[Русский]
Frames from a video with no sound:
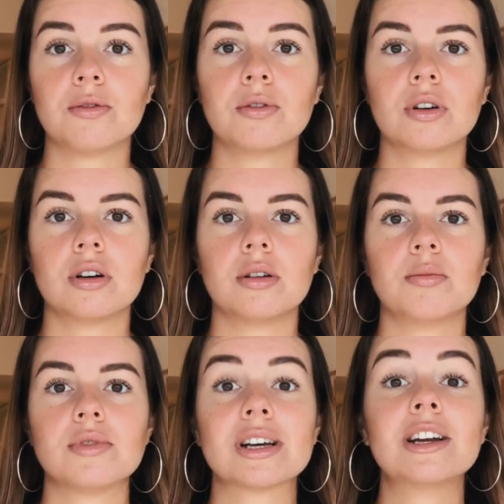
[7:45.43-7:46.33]
в
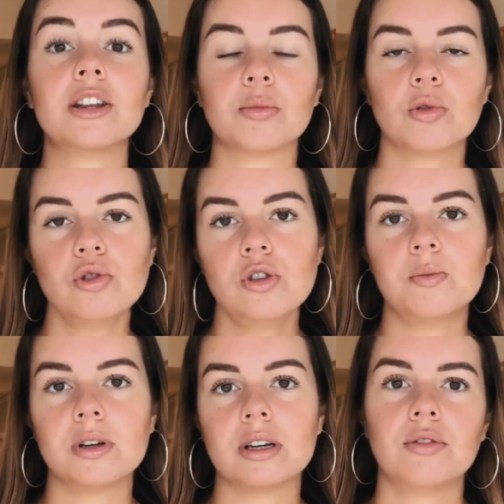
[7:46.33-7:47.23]
закрытом
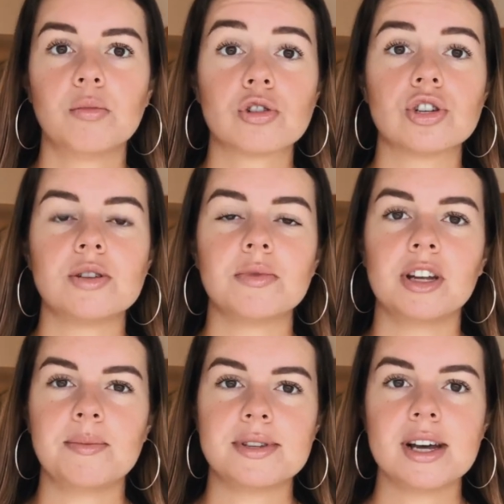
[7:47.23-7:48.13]
доступе, вы можете мне
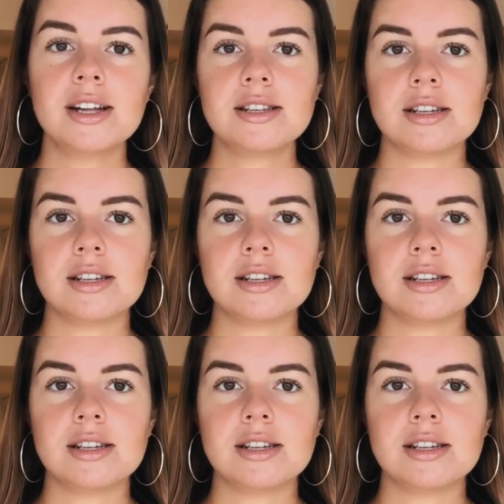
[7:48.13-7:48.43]
написать,